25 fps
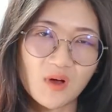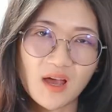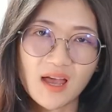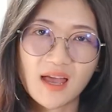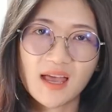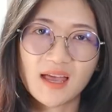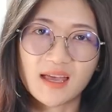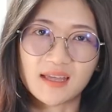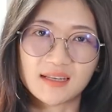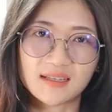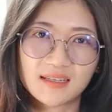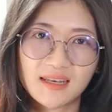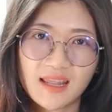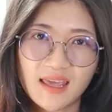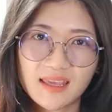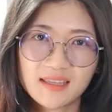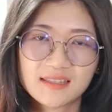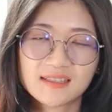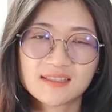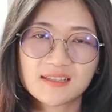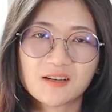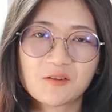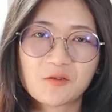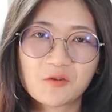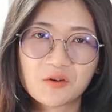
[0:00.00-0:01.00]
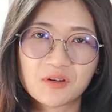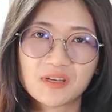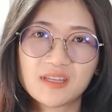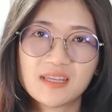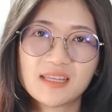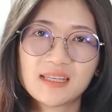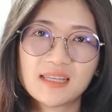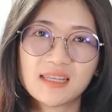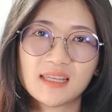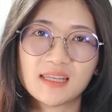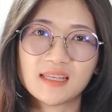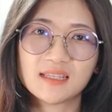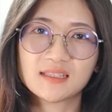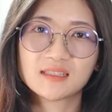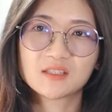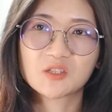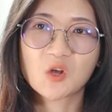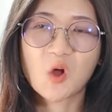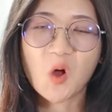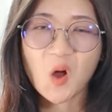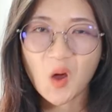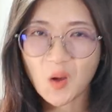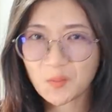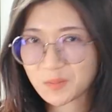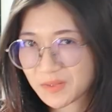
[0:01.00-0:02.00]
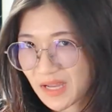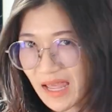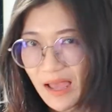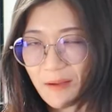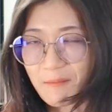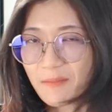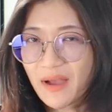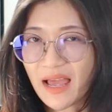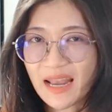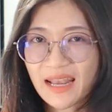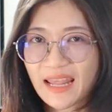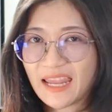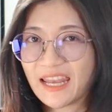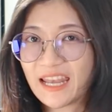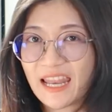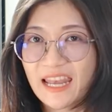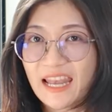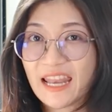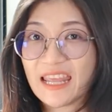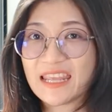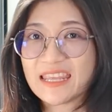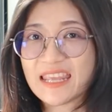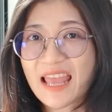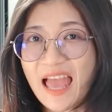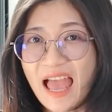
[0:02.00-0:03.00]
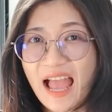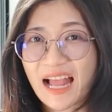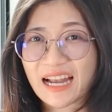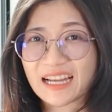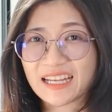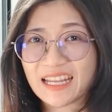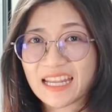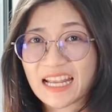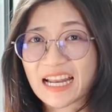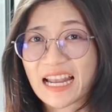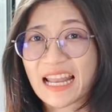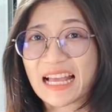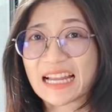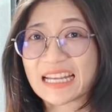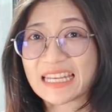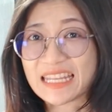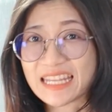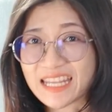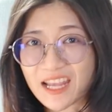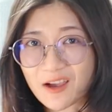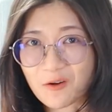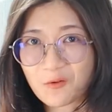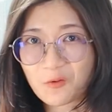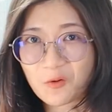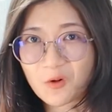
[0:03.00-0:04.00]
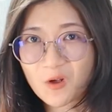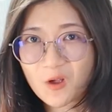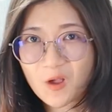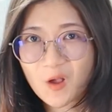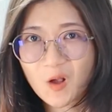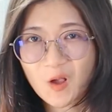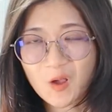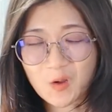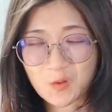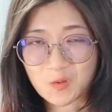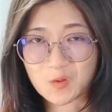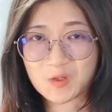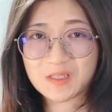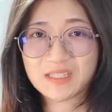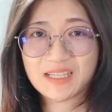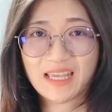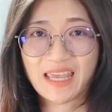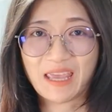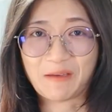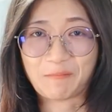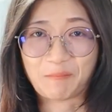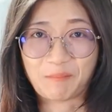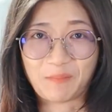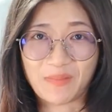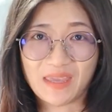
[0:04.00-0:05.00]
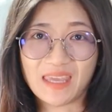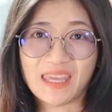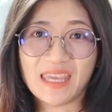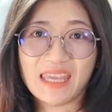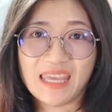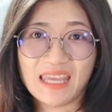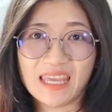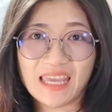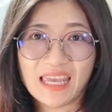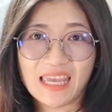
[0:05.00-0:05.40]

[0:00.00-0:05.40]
ดว่าได้เจอคนที่ชอบทำอะไรหลายๆอย่างในครั้งเดียวเขาก็จะแฮปปี้